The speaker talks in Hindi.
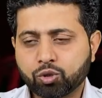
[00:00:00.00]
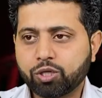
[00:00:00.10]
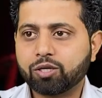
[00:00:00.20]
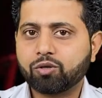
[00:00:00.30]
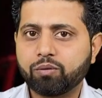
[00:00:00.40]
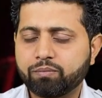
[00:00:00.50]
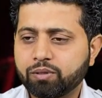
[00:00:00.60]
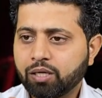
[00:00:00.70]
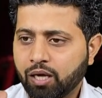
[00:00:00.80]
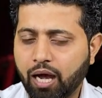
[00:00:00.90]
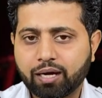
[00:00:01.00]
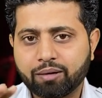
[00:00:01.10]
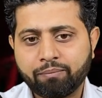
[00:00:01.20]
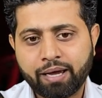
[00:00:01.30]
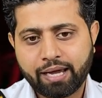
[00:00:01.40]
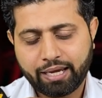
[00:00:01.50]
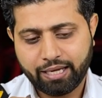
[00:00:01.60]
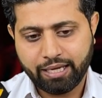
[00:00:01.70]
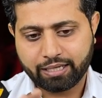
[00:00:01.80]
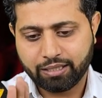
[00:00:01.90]
तो कल को अगर मैं
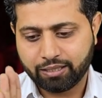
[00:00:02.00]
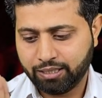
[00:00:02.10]
एक